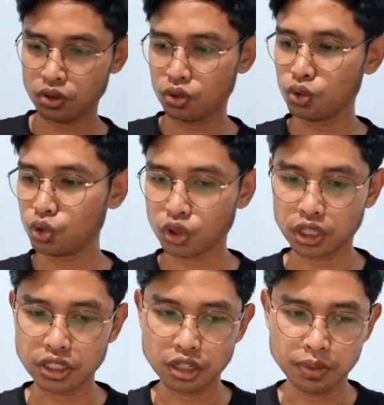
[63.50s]
untuk
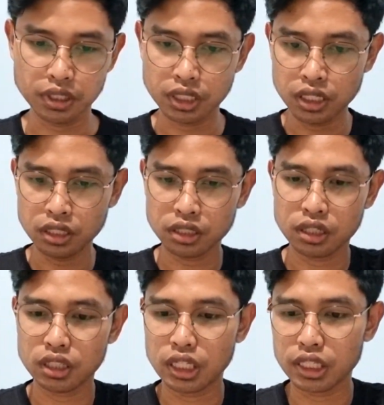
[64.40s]
ketajamannya
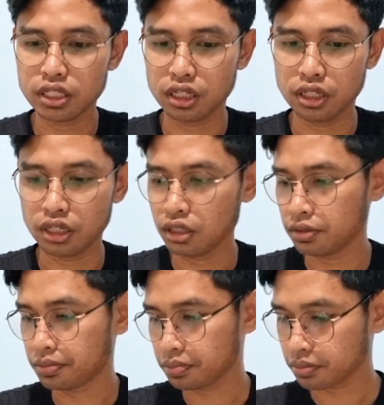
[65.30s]
kita tes aja ya
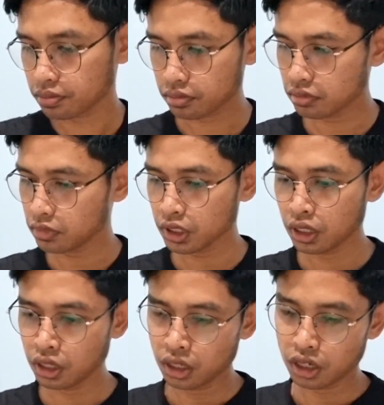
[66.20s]

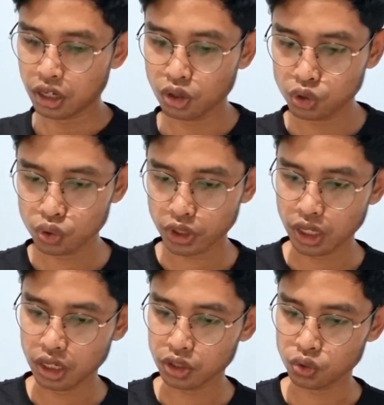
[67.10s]
kalau untuk
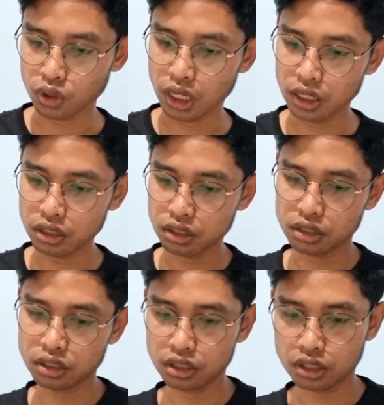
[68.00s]
yang tulang
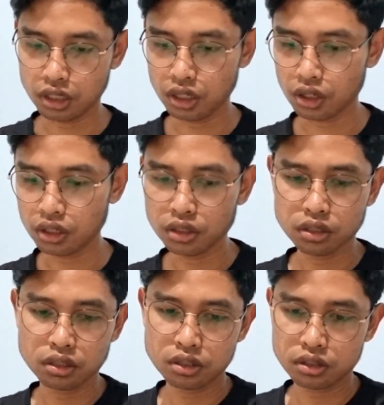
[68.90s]
eh,
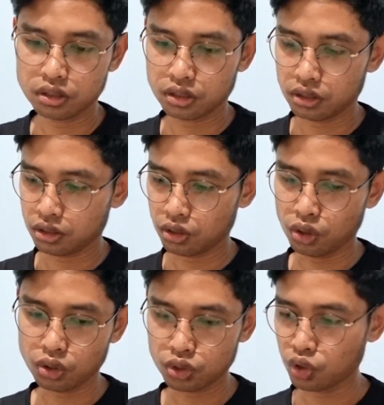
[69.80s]

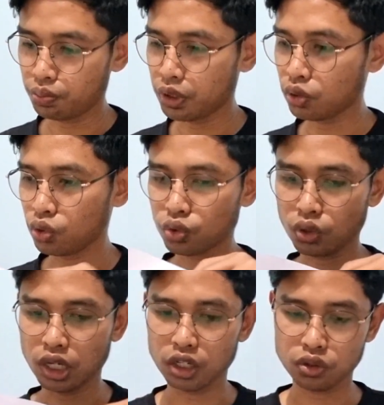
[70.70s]
golok chopper untuk
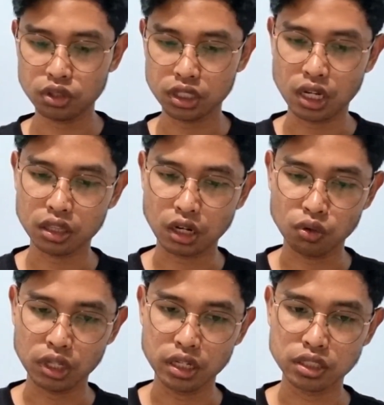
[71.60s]
tulang itu tidak
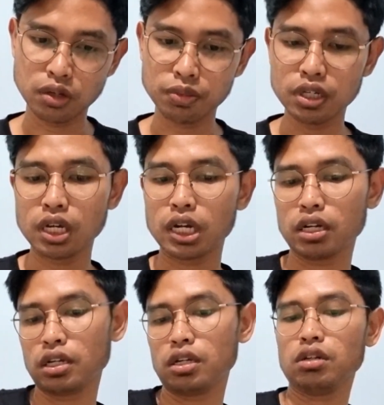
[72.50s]
terlalu tajam ya
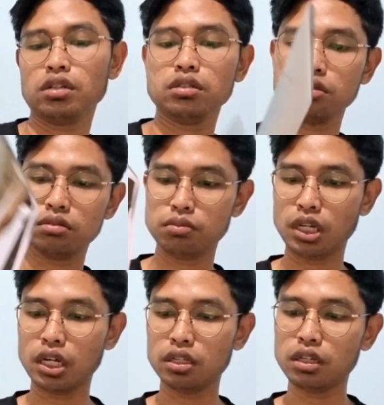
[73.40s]
karena
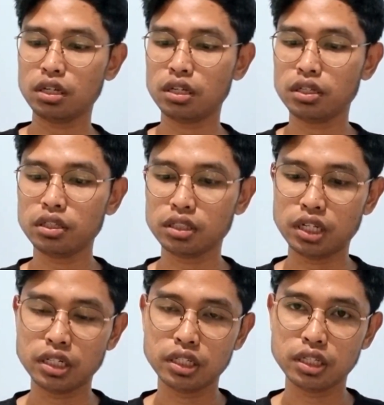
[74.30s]
bilahnya
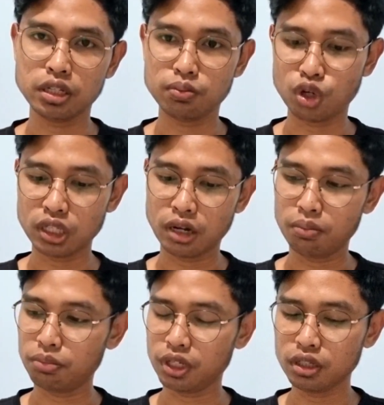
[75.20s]
tidak dibuat
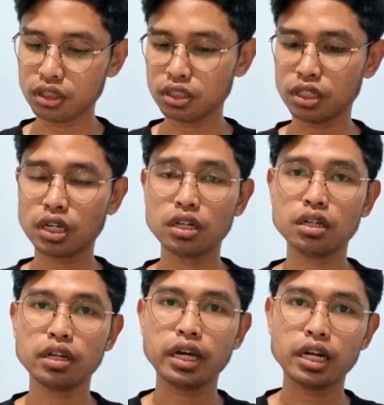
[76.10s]
ramping jadi kan
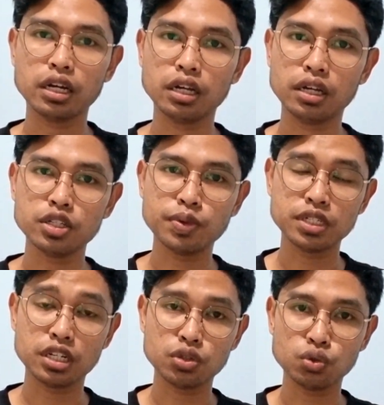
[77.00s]
karena
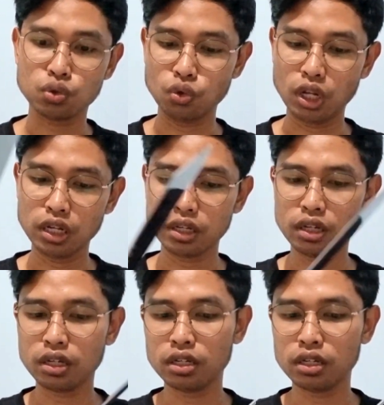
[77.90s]
spesialis untuk tulang ya